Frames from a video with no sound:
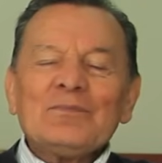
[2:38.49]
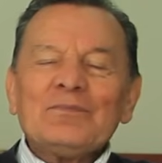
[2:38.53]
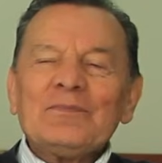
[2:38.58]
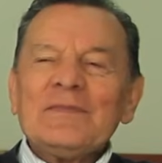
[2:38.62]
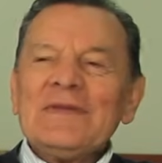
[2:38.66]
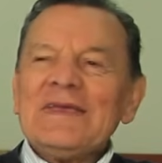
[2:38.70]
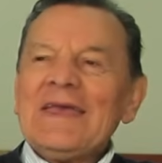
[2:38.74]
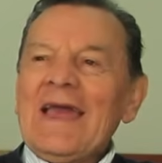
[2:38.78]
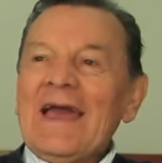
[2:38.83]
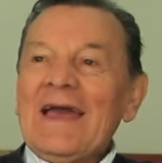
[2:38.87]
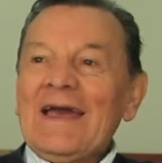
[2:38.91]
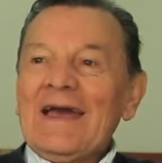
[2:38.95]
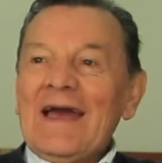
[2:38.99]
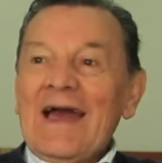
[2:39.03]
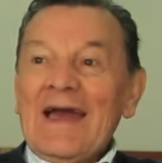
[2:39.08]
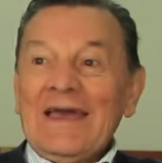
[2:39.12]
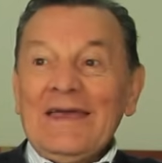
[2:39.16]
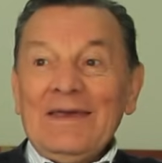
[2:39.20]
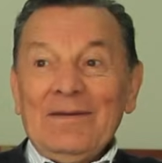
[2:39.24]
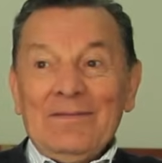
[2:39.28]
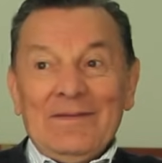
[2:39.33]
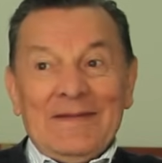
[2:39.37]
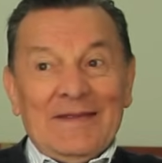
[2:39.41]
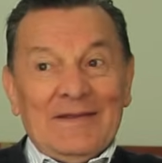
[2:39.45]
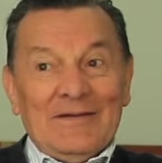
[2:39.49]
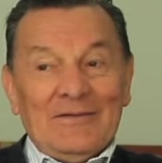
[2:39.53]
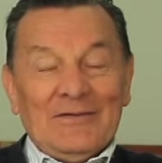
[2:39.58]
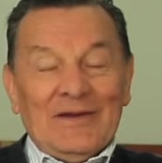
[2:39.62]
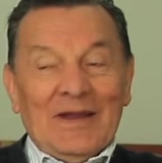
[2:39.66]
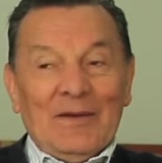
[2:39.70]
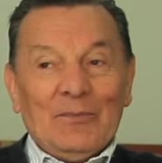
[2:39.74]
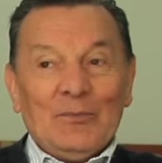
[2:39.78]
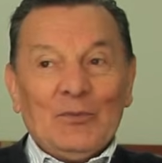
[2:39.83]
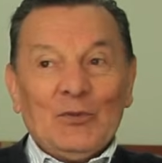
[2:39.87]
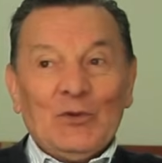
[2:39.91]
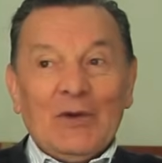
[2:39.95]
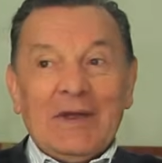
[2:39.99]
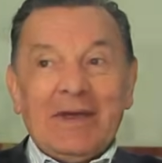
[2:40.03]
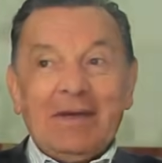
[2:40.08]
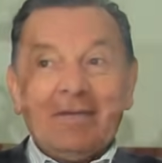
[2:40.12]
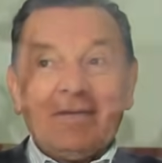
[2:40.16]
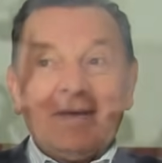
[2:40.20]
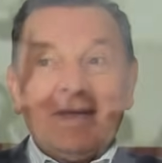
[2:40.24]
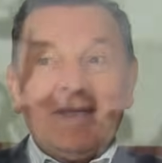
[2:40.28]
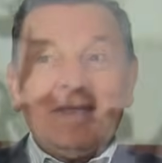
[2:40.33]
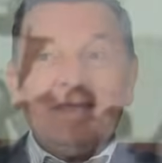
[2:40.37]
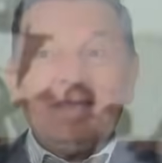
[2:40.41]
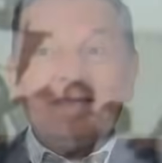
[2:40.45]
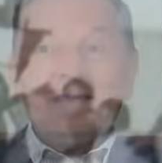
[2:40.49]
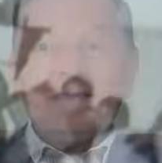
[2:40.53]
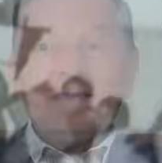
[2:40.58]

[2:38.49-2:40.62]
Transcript: Y ahí vino la prueba